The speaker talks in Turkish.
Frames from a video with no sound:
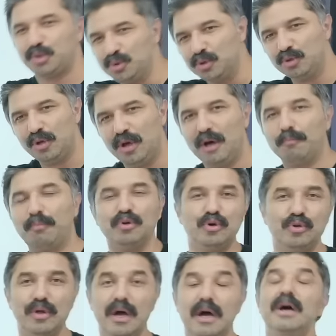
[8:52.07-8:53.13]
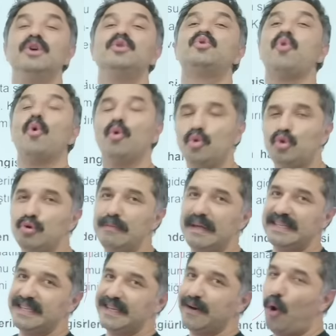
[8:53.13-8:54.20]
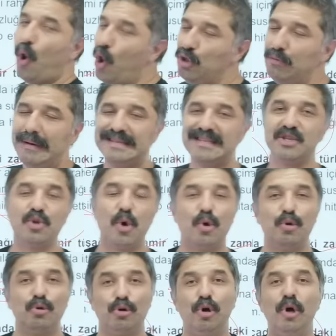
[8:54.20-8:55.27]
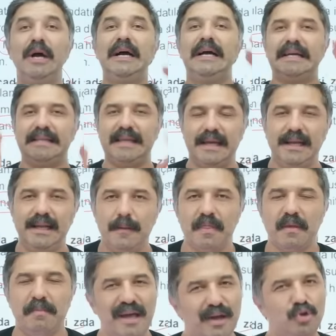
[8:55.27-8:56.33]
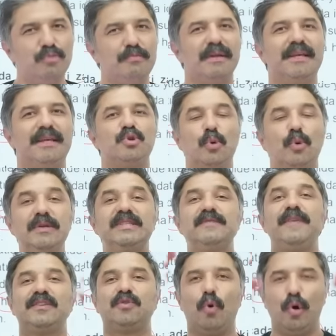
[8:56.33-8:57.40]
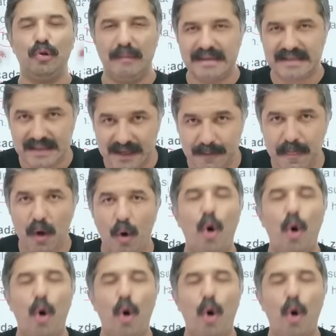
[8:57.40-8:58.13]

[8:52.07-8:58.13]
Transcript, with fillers: şunun, bunun soru cümlesi olması zorunlu değil. Bir cümlede soru sıfatı olması